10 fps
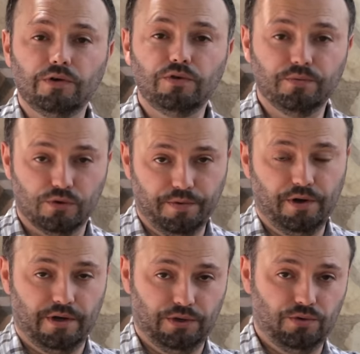я его не покупаю,
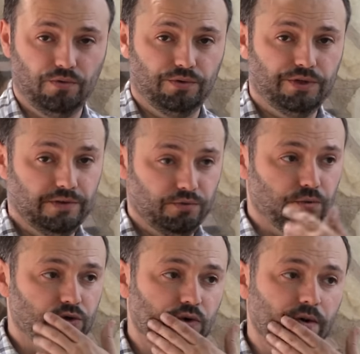а готовлю? Дело в том,
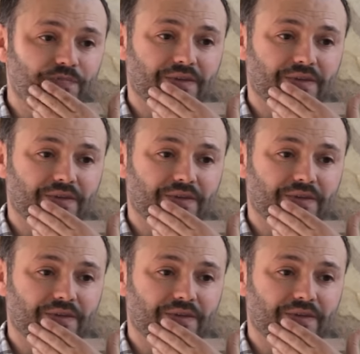что